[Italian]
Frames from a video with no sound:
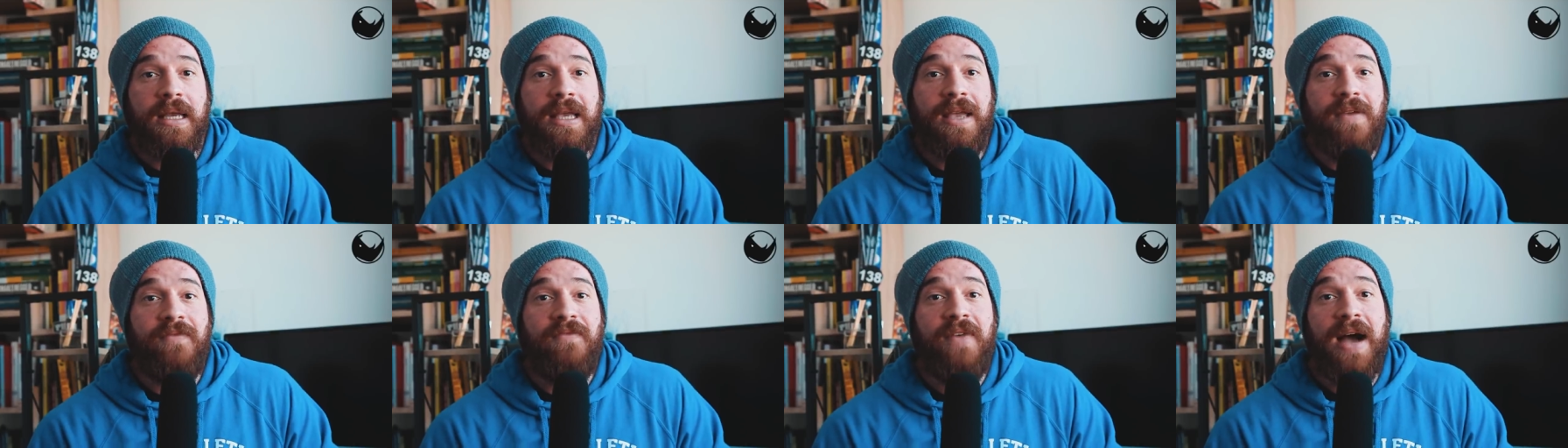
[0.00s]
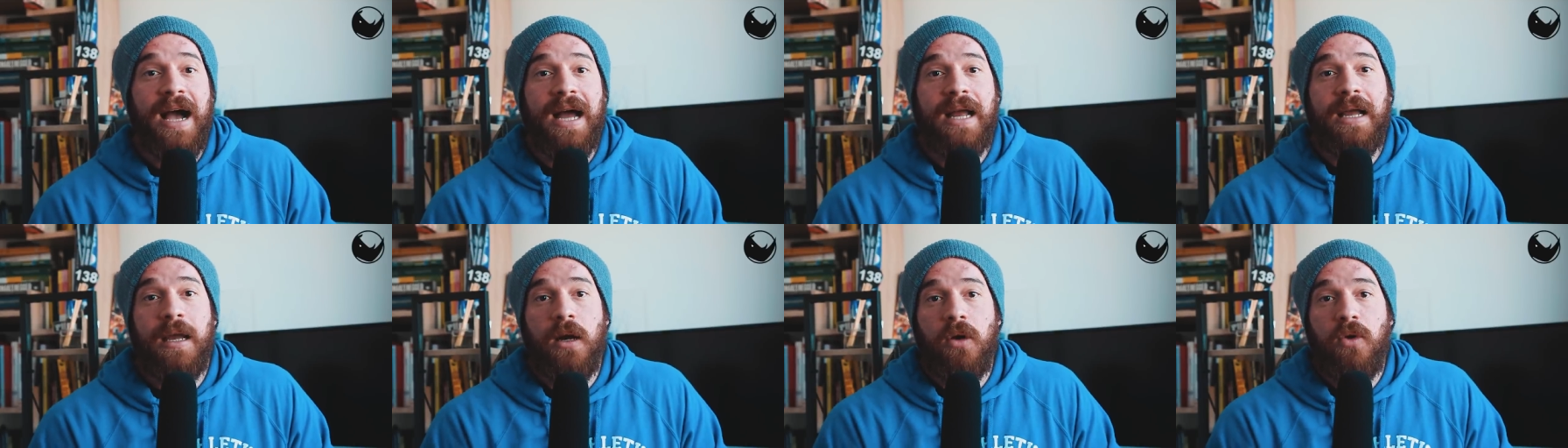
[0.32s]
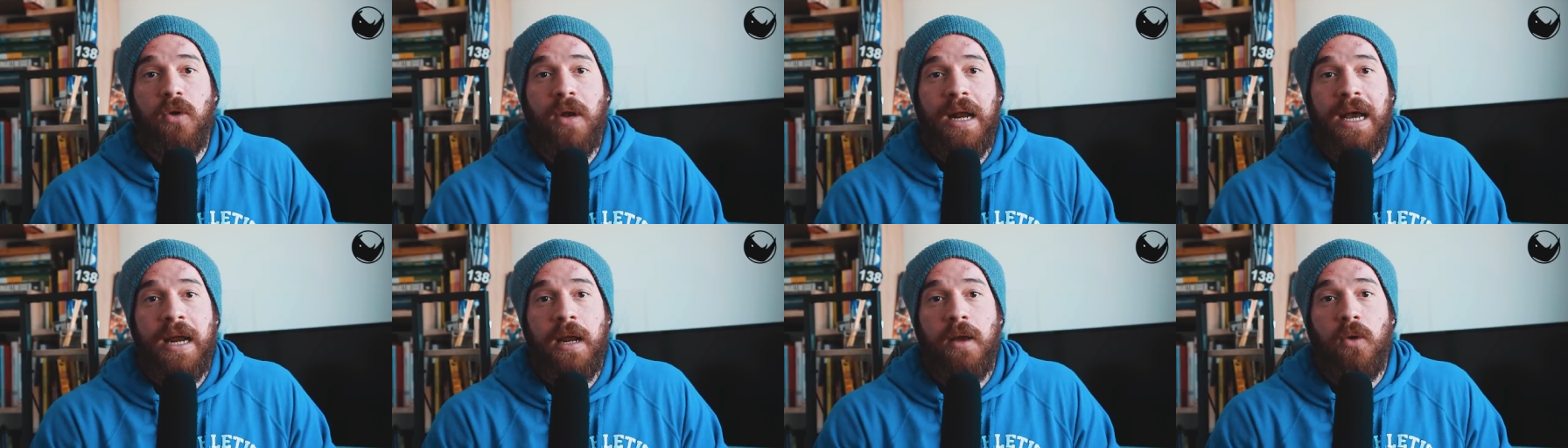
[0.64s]
che va a
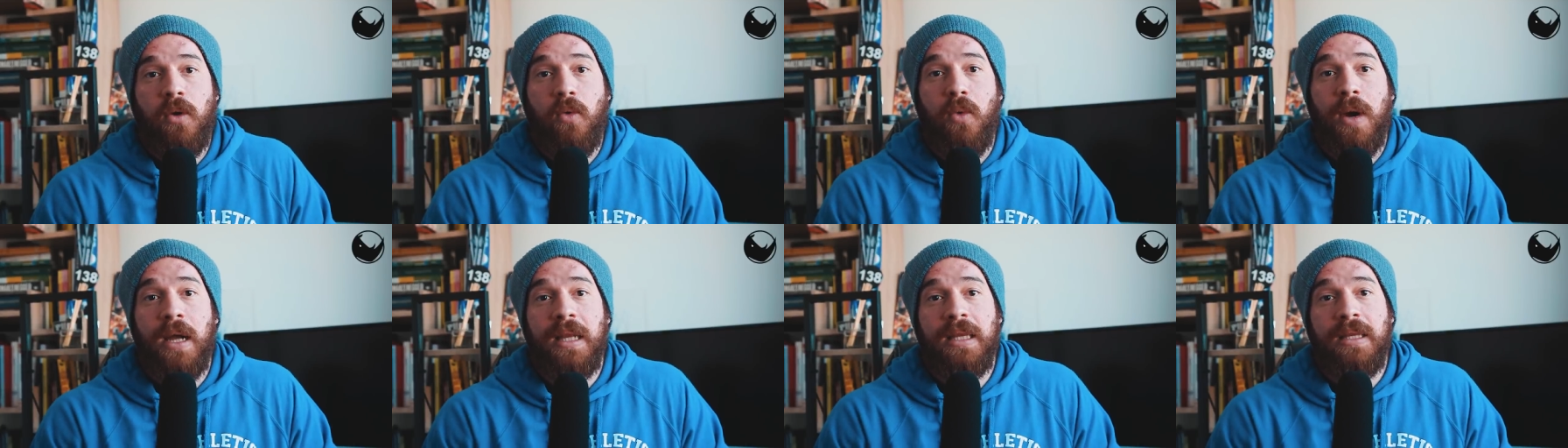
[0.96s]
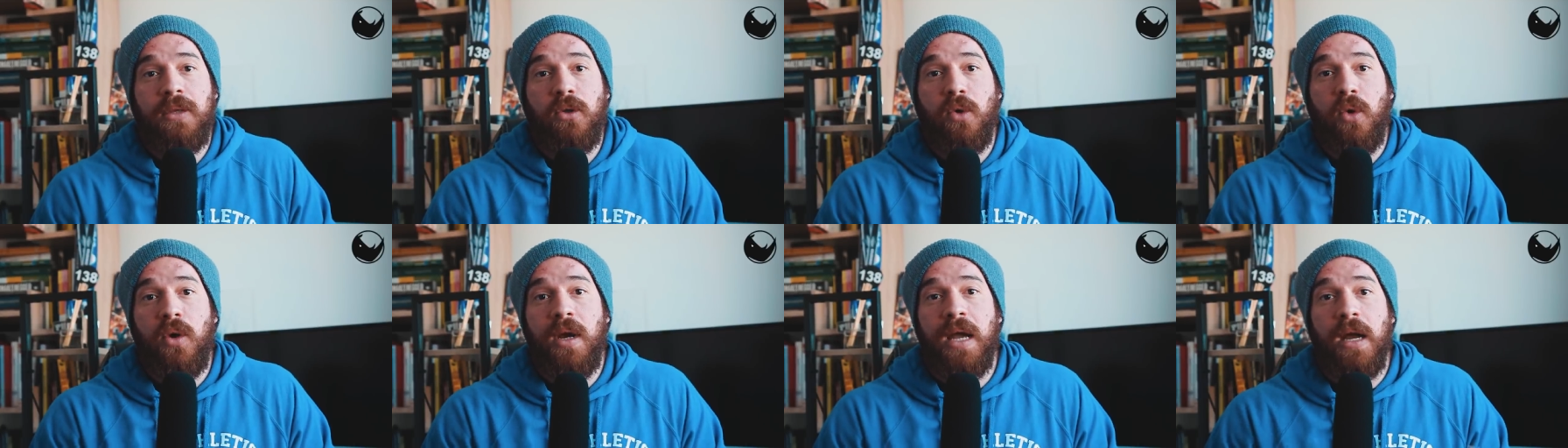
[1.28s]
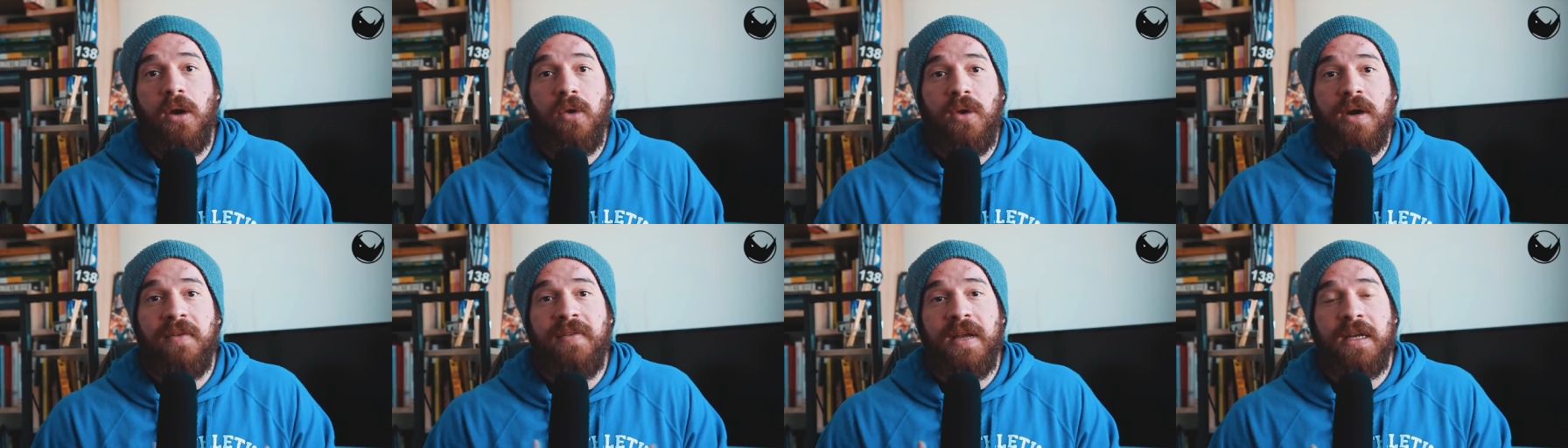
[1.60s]
calcolare quanto
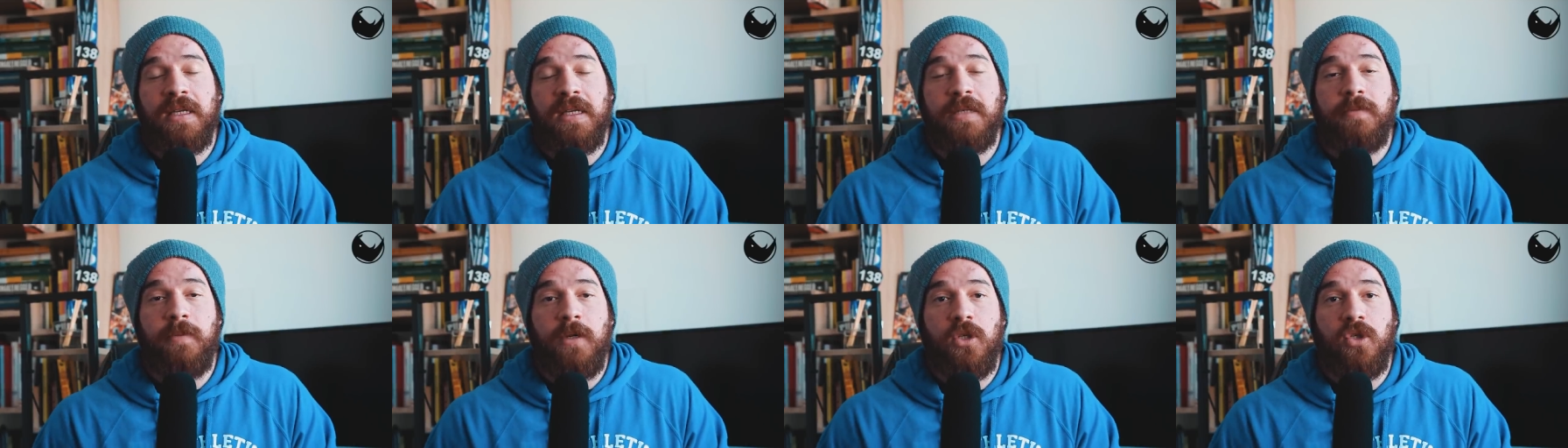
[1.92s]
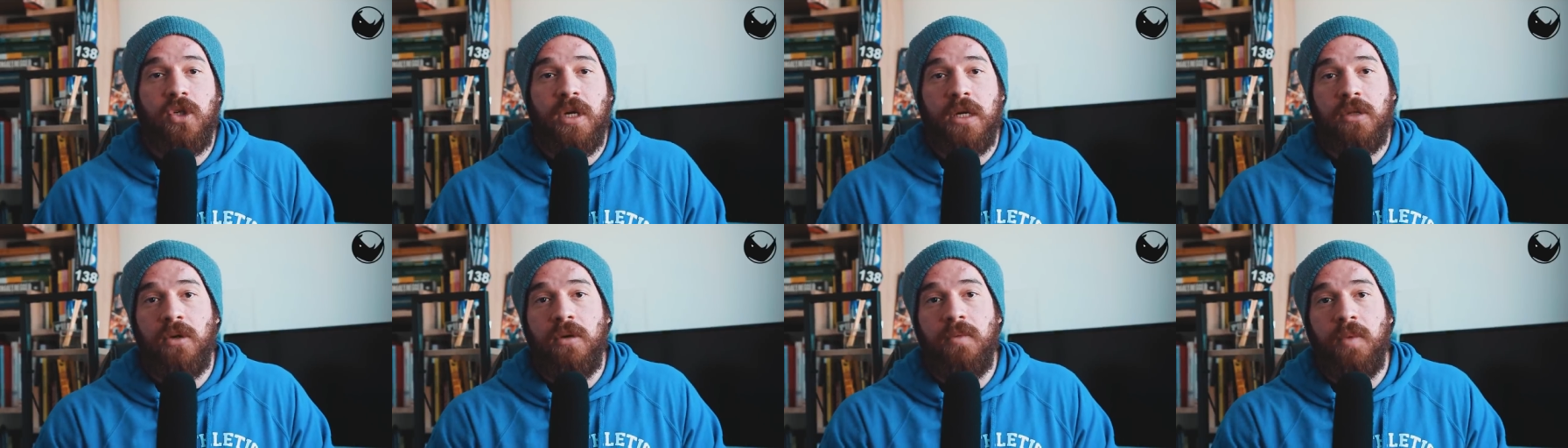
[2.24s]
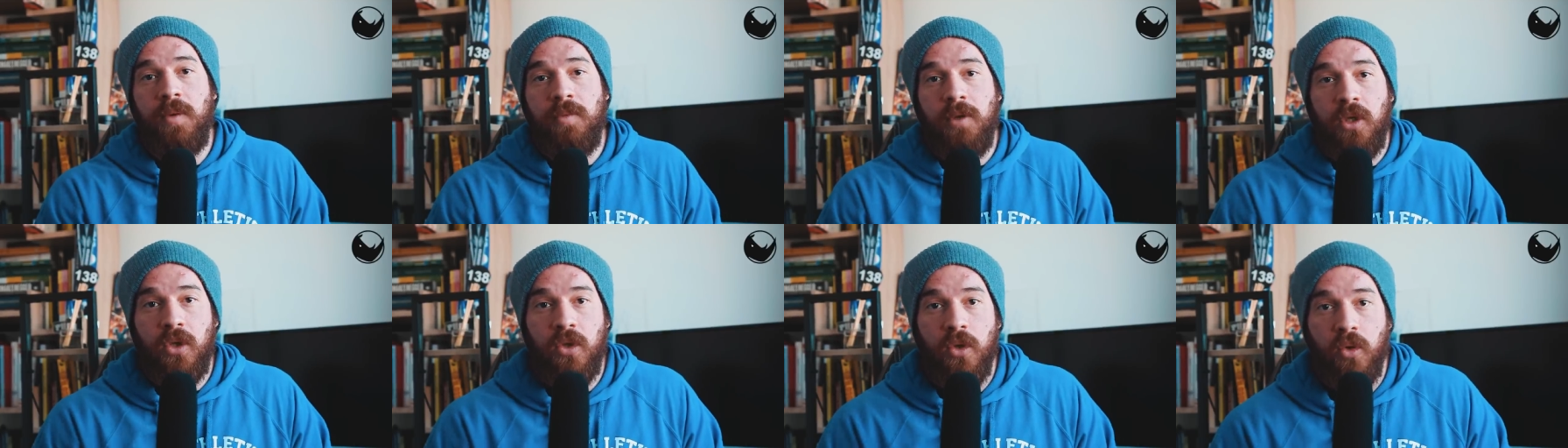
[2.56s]
calore viene sprigionato nel
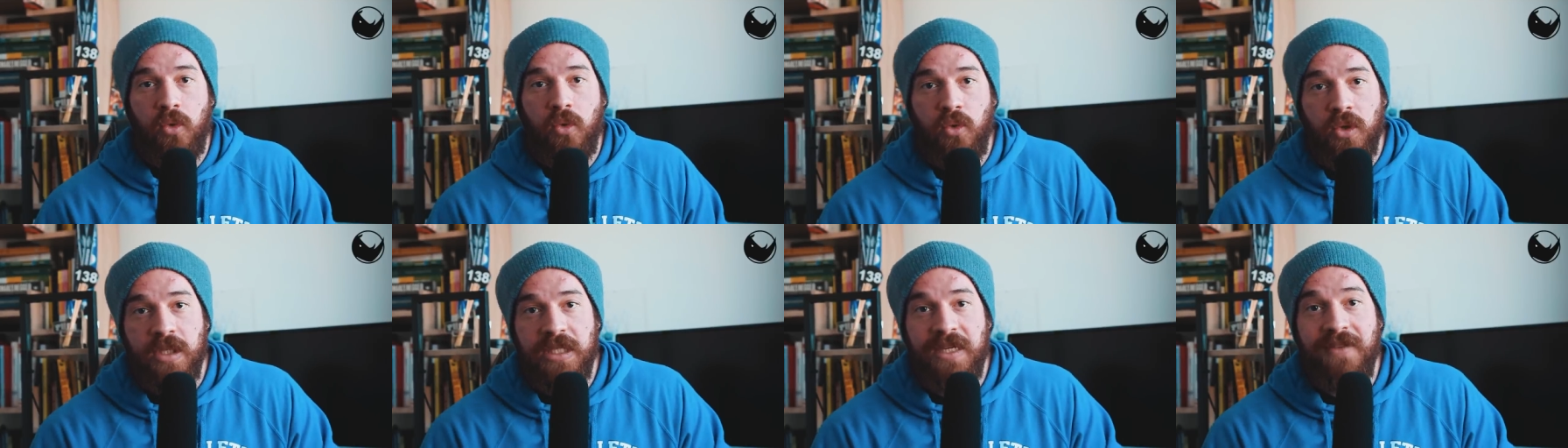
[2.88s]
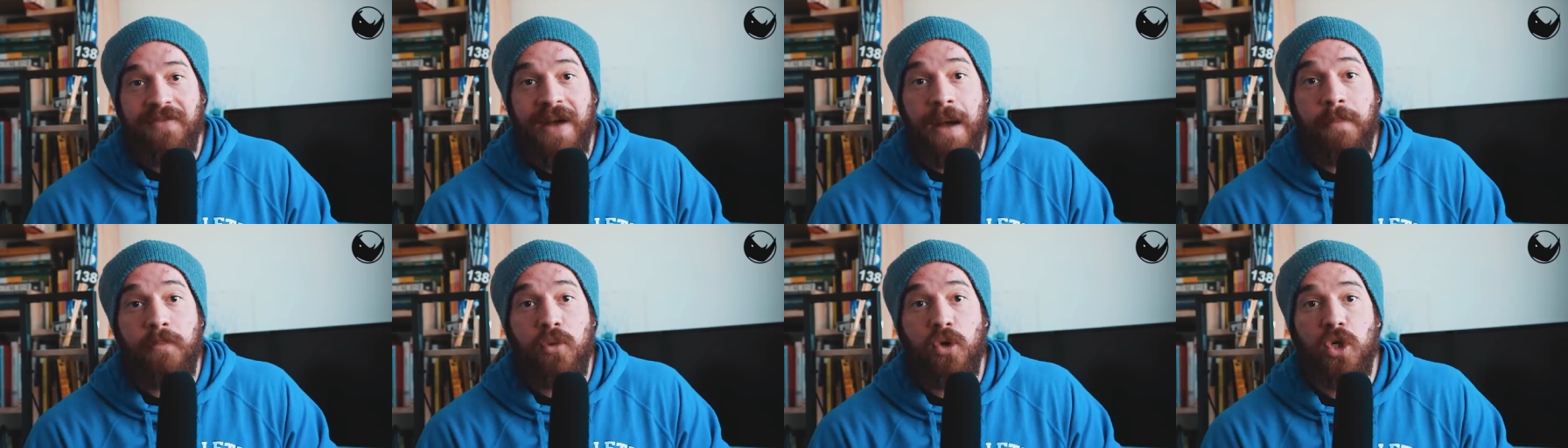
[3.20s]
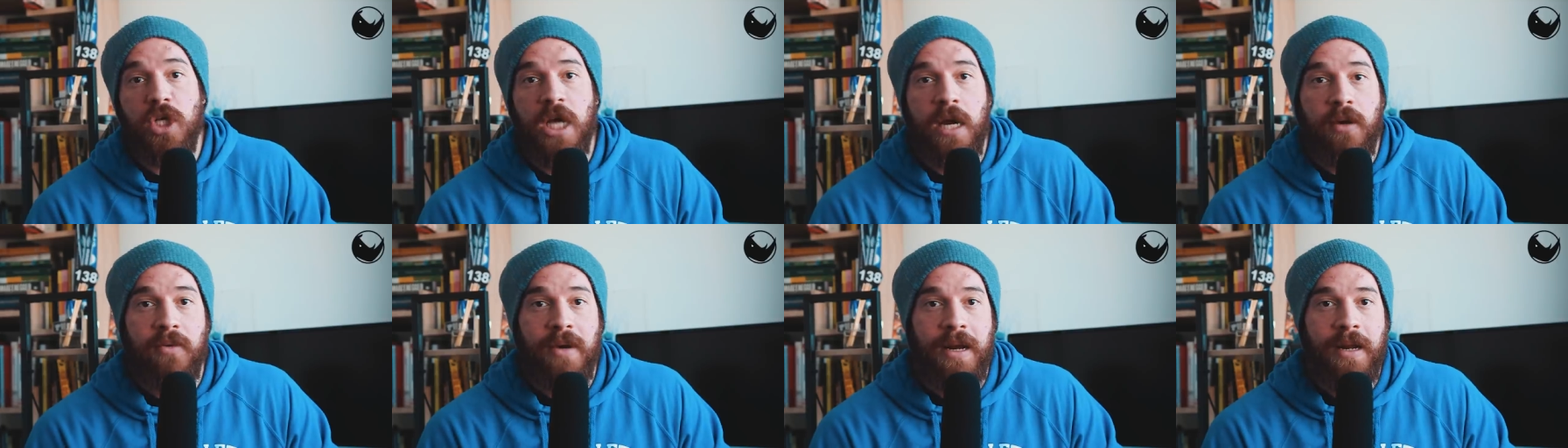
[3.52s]
momento in cui si va a
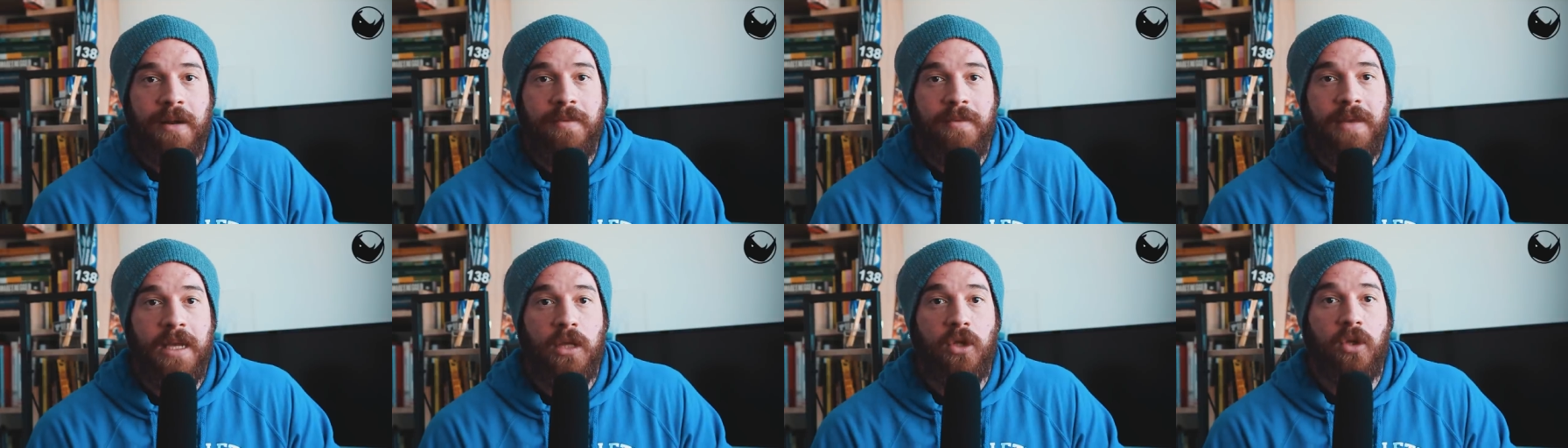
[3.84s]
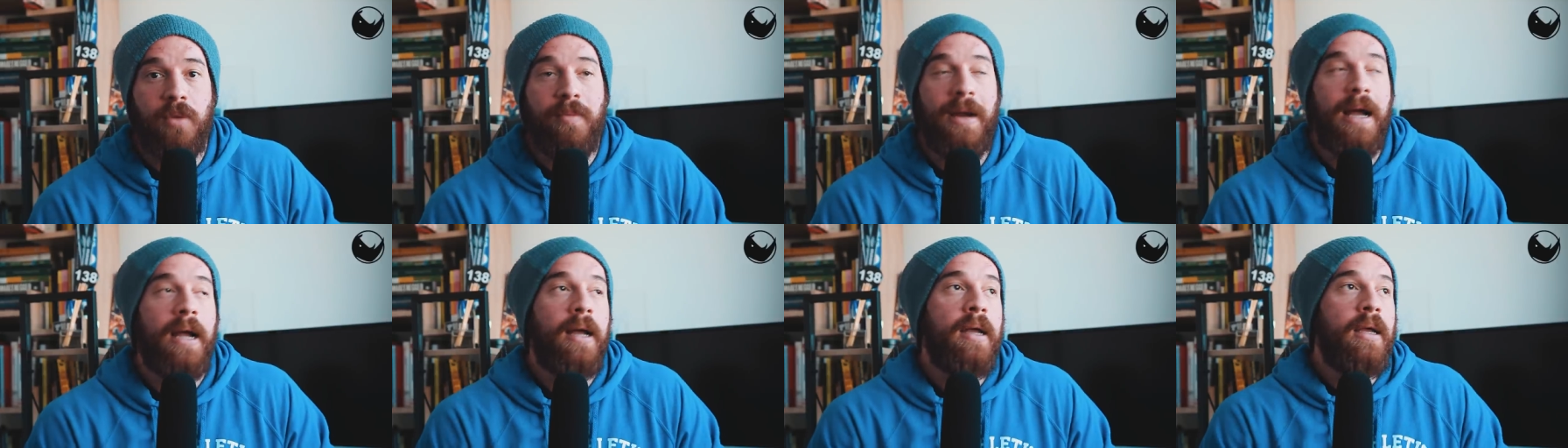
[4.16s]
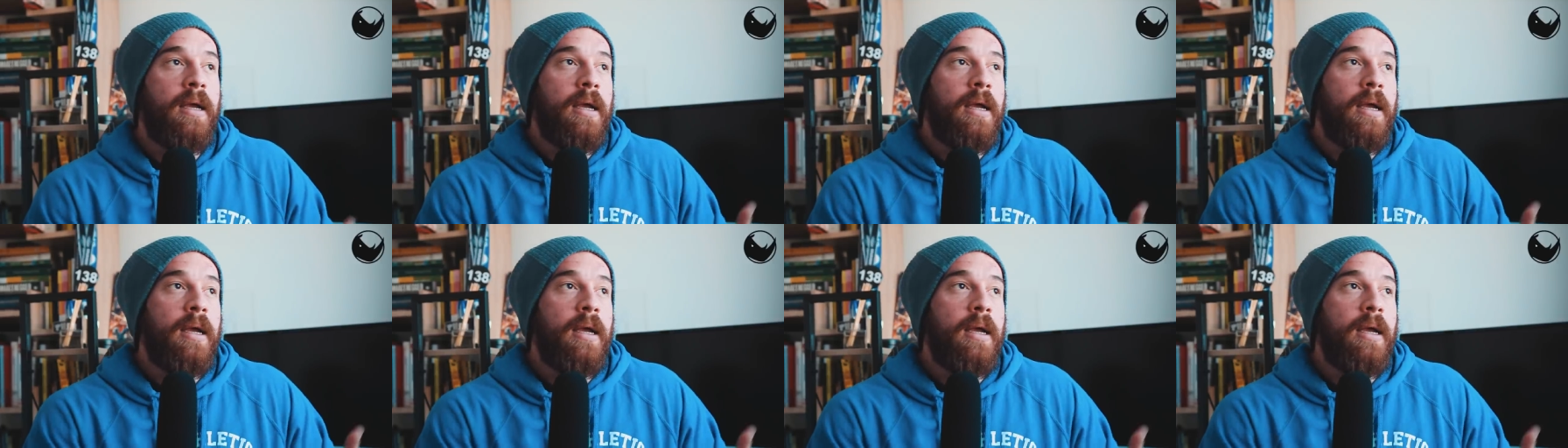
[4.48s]
bruciare un alimento, ma